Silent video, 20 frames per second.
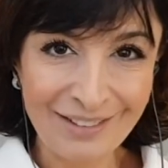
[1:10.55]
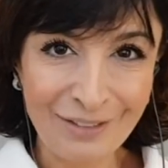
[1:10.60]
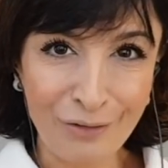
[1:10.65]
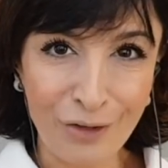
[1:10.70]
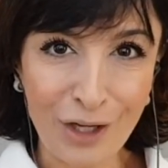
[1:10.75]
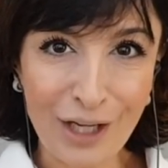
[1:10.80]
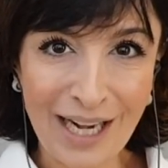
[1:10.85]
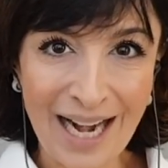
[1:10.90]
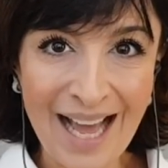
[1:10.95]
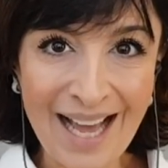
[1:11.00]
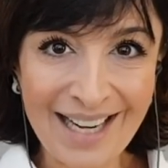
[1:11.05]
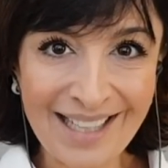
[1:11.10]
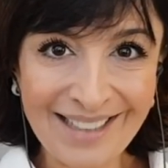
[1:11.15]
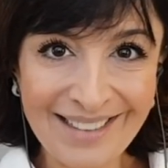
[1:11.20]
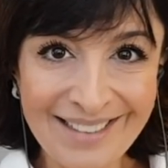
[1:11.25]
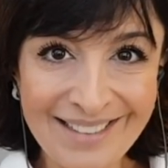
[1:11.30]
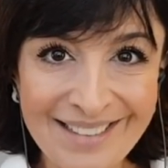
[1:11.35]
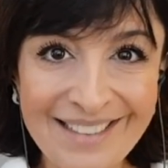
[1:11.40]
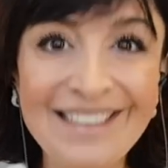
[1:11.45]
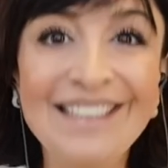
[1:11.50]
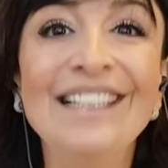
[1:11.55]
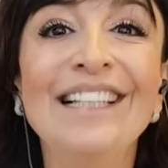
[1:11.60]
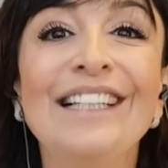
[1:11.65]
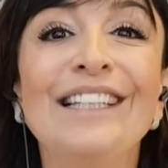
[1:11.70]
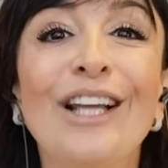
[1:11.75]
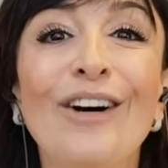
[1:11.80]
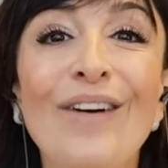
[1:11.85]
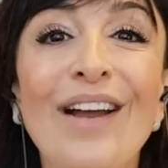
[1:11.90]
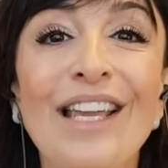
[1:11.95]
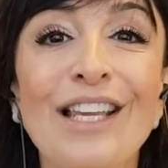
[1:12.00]
Fui clara?
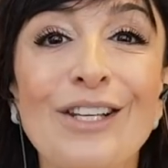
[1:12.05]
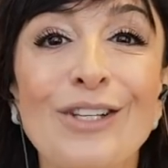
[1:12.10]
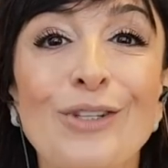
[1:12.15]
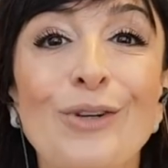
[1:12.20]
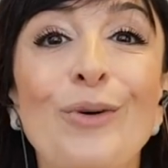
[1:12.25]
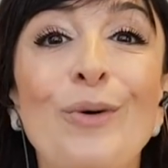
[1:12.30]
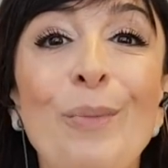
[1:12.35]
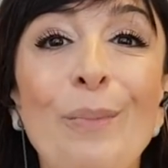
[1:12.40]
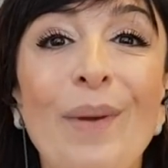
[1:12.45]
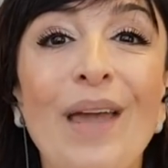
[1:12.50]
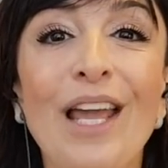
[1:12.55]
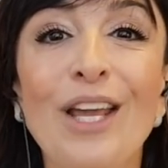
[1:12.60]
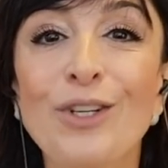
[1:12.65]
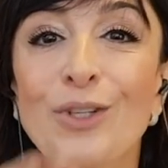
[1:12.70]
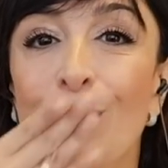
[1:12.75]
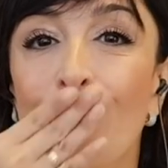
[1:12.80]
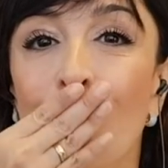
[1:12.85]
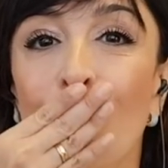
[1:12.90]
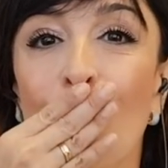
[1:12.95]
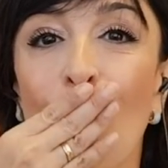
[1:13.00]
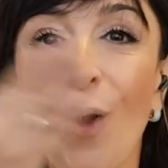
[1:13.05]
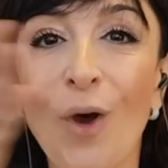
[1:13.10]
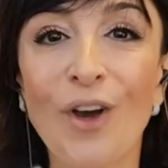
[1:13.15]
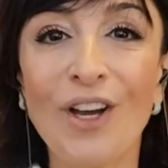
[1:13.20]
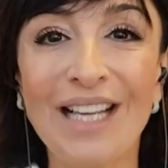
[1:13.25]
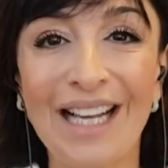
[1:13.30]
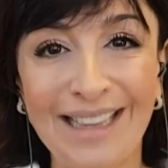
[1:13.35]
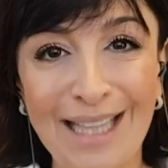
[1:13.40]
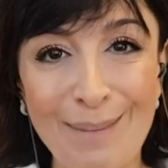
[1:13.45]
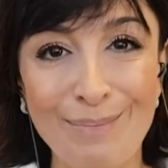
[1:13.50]
Então é isso. Um beijo
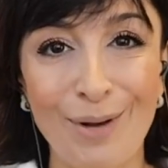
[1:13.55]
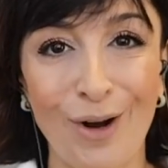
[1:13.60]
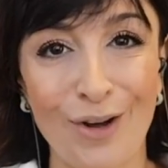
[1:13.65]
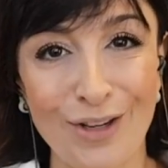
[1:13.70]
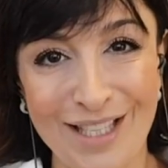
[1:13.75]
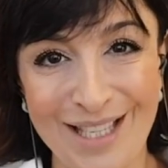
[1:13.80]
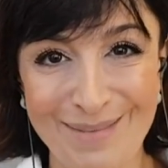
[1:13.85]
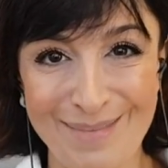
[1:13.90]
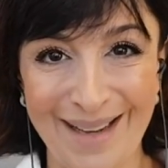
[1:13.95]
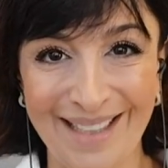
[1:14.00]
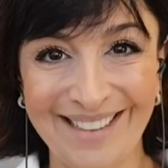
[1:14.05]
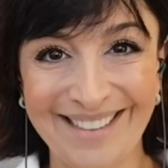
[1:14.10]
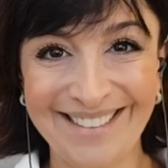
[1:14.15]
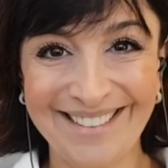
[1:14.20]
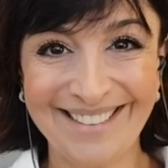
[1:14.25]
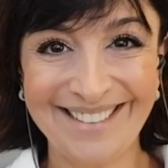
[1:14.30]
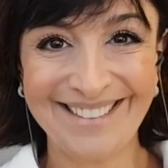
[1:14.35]
e até a próxima.